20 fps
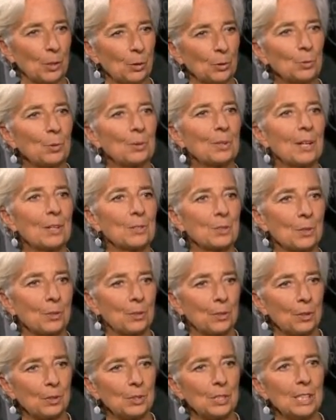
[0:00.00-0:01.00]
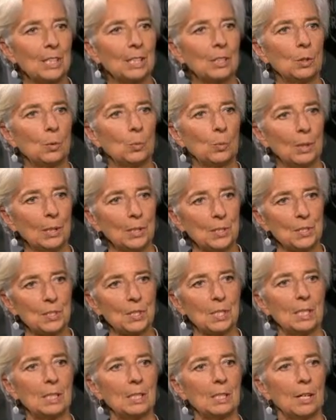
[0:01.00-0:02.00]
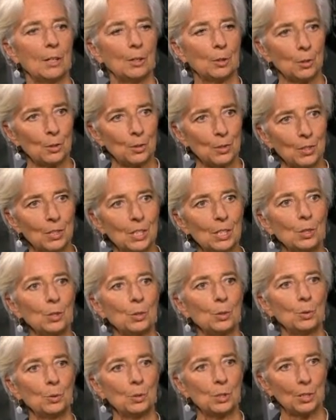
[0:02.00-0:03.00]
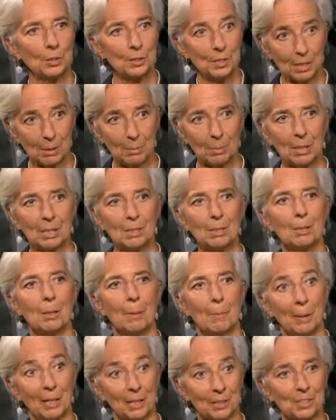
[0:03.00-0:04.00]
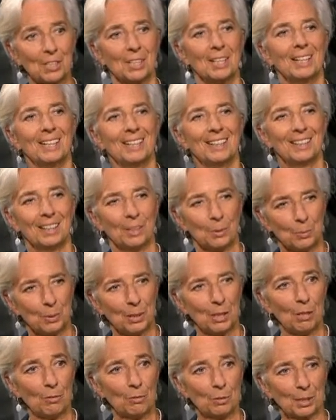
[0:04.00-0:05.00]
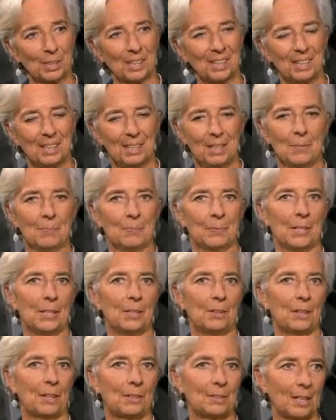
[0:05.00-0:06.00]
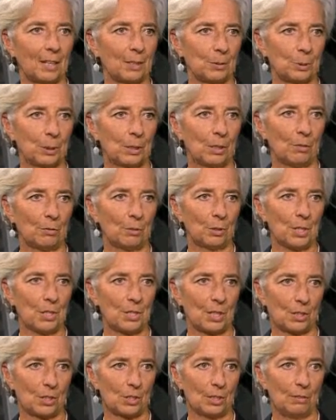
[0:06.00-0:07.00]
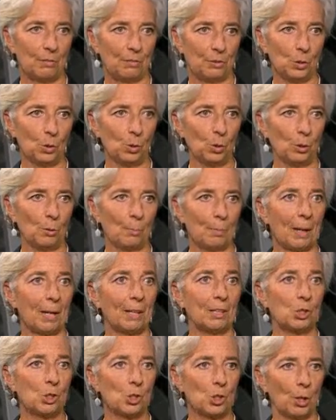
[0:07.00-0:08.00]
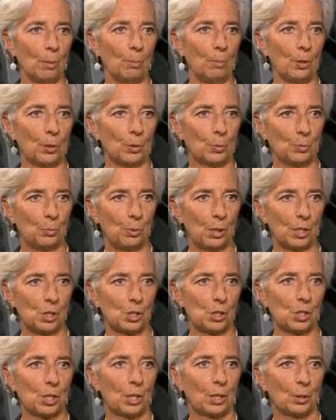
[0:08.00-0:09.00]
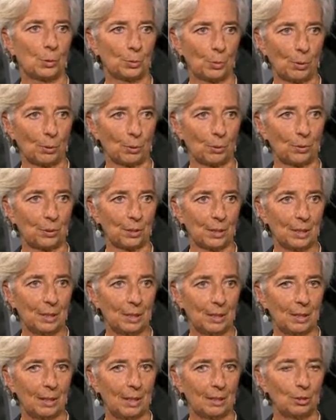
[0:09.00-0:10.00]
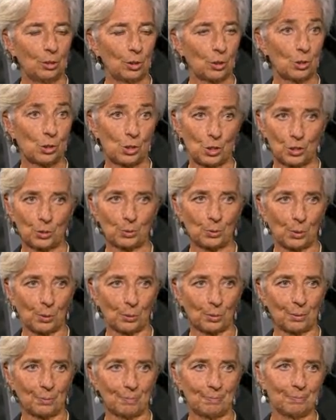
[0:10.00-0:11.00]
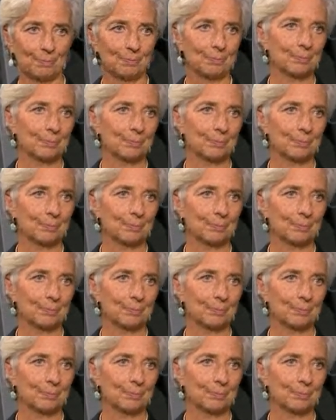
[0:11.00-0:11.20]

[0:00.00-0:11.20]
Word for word: свое внимание. Нужно убедиться в том, чтобы рост продолжался, продолжался в 2013 году, может быть, постепенно, но продолжался. И